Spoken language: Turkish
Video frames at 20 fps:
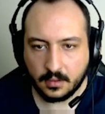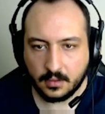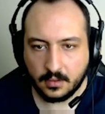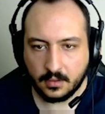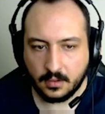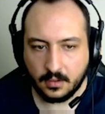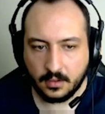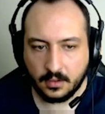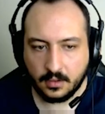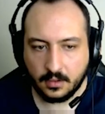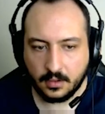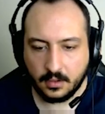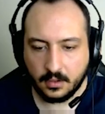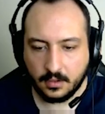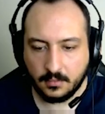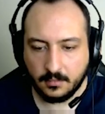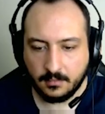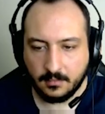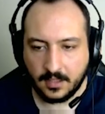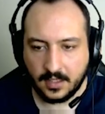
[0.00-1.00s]
Ne oldu
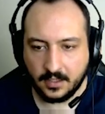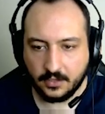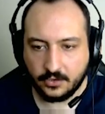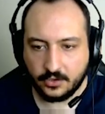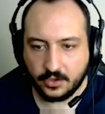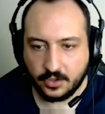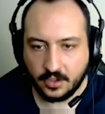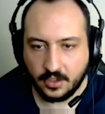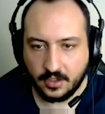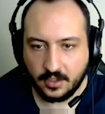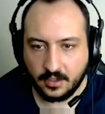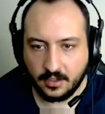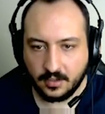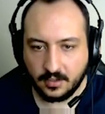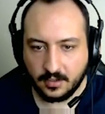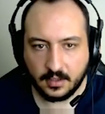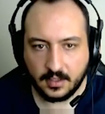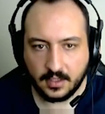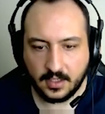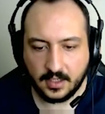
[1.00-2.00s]
oğlum Malço?
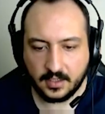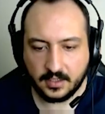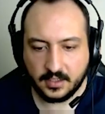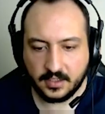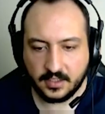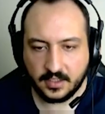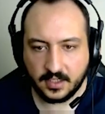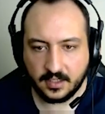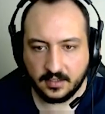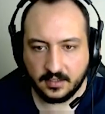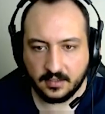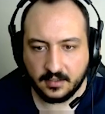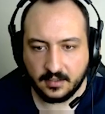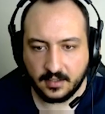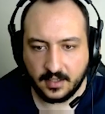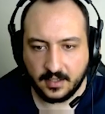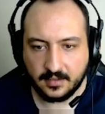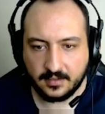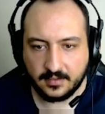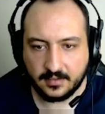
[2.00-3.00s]
Karşı jungle
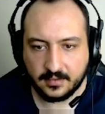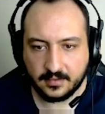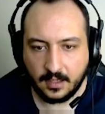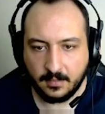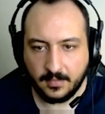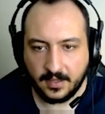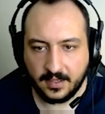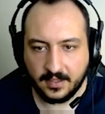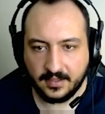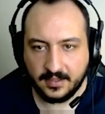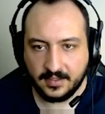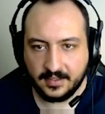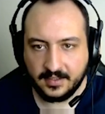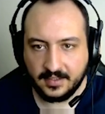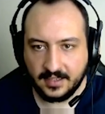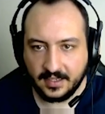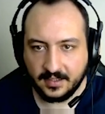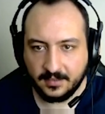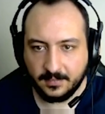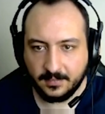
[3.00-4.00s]
at. Aman
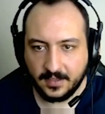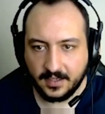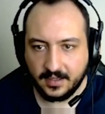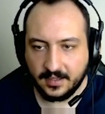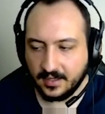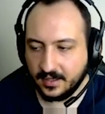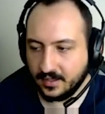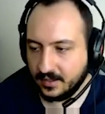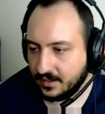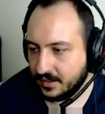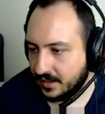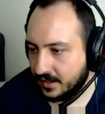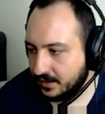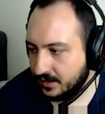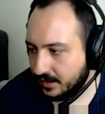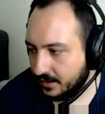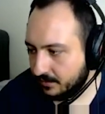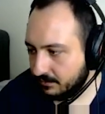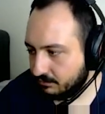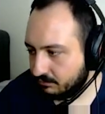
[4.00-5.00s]
dikkat beyler.
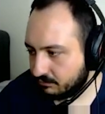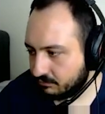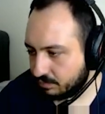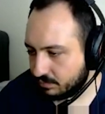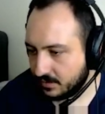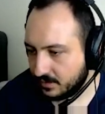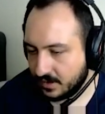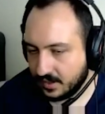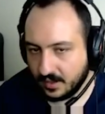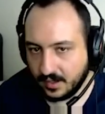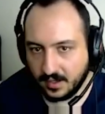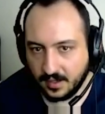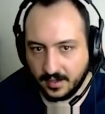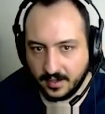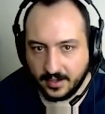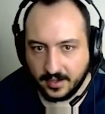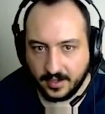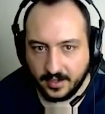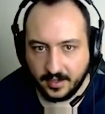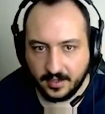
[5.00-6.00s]
Adam ha
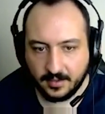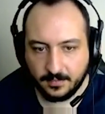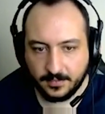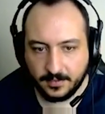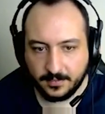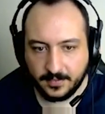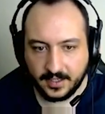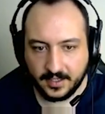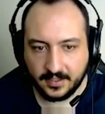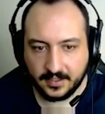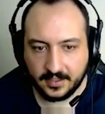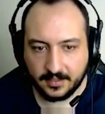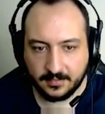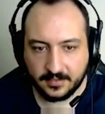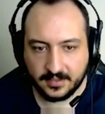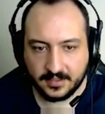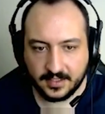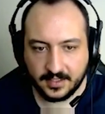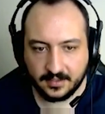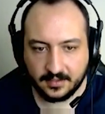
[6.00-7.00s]
ha yapıp
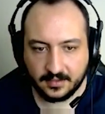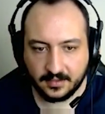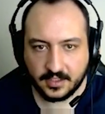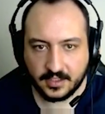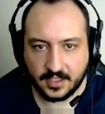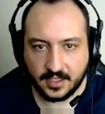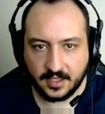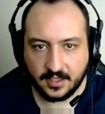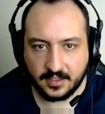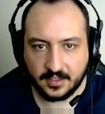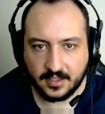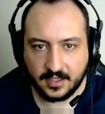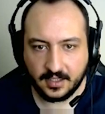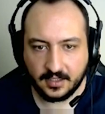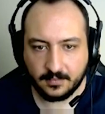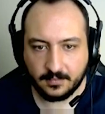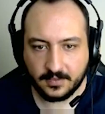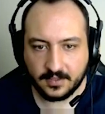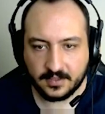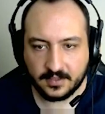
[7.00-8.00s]
arkamızdan şaha
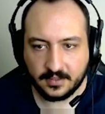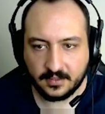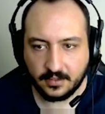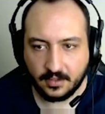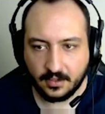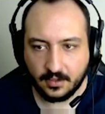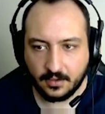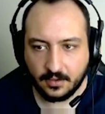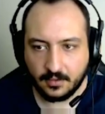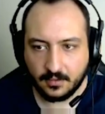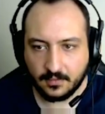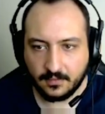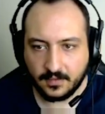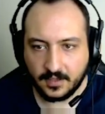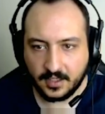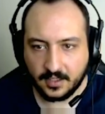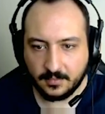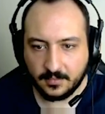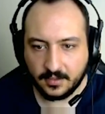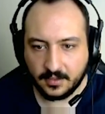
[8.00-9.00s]
kalkmasın. Oo
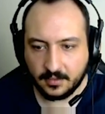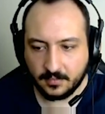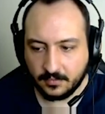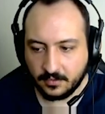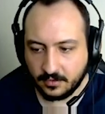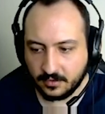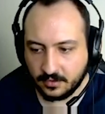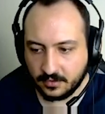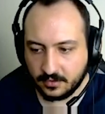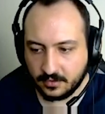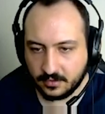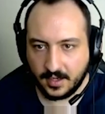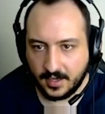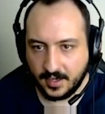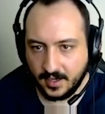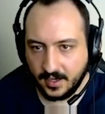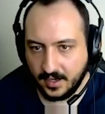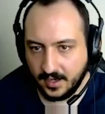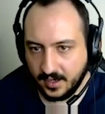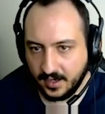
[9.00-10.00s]
farm alamıyoruz.
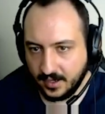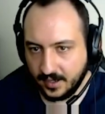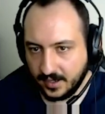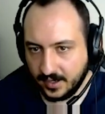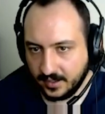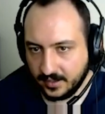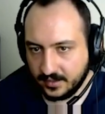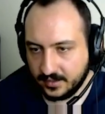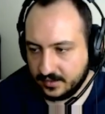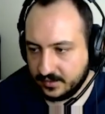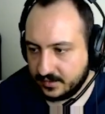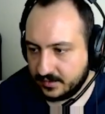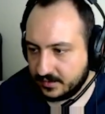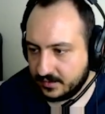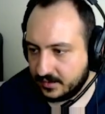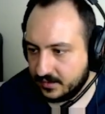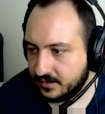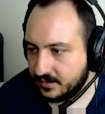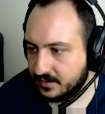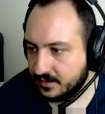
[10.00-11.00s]
Ay ya kıs
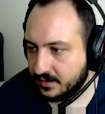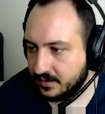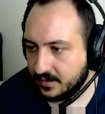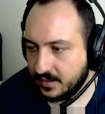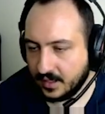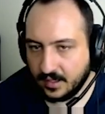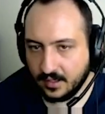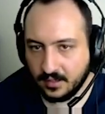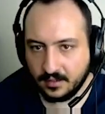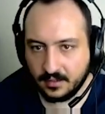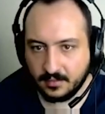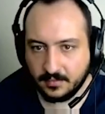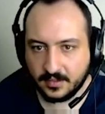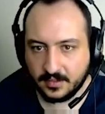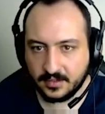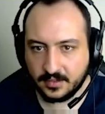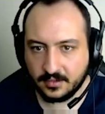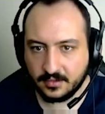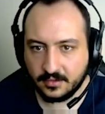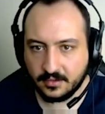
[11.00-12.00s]
kıs diye kaldırır
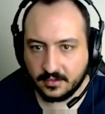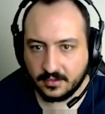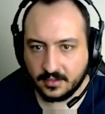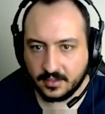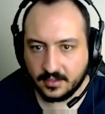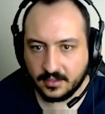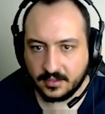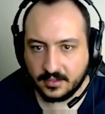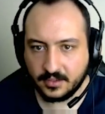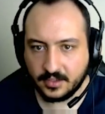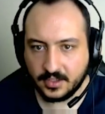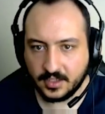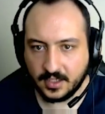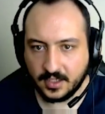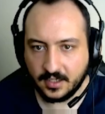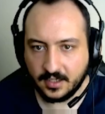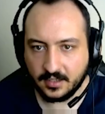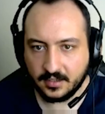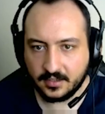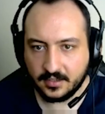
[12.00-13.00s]
mısın sonra atı
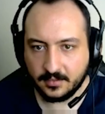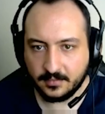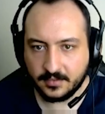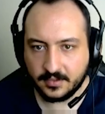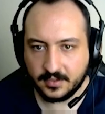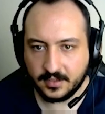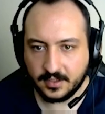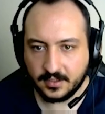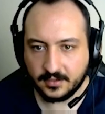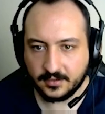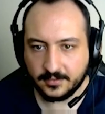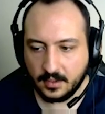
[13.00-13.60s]
şaha arkamızdan?